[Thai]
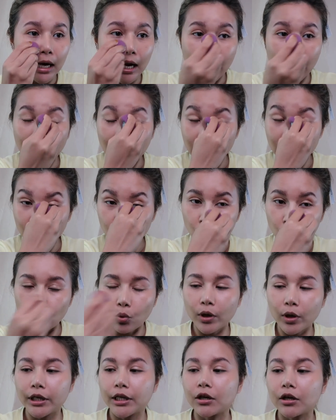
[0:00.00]
ราคาที่ถู
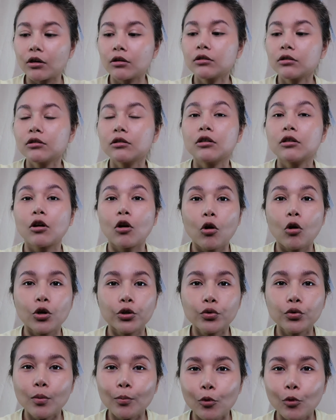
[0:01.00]
กกว่านี้ก็คือรอ
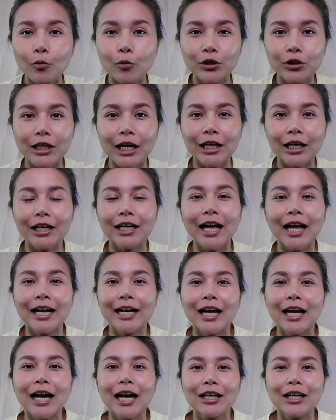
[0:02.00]
ช่วงโปรโมชั่นก็ได้
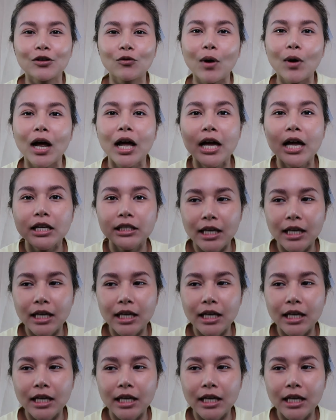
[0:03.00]
นะคะ หรือว่า